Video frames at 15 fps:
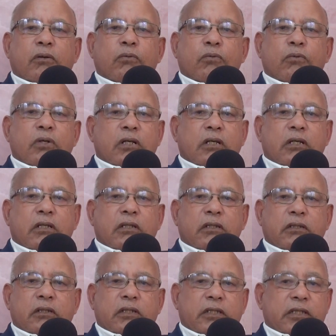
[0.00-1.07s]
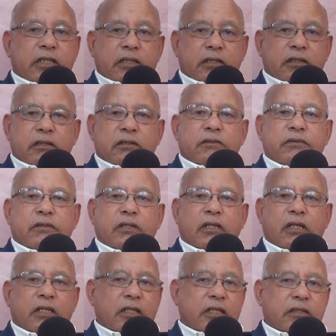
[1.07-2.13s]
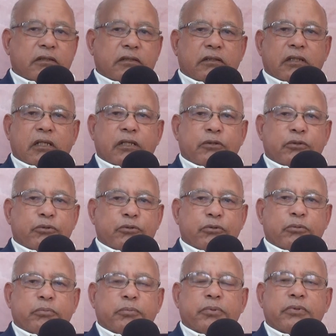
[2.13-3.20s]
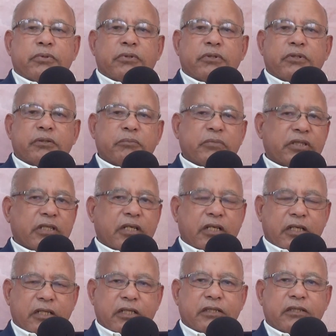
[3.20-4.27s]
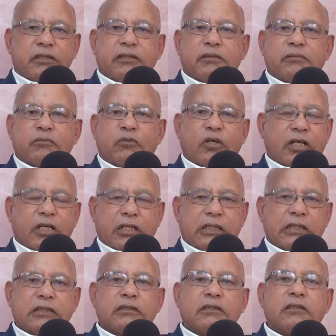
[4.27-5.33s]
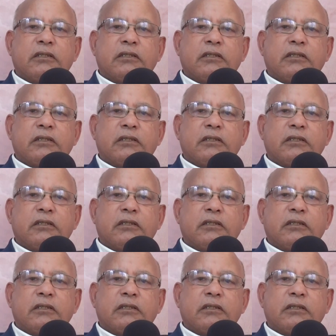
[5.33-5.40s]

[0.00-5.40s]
ولدي قناة على اليوتيوب سميتها قناتي مؤخرا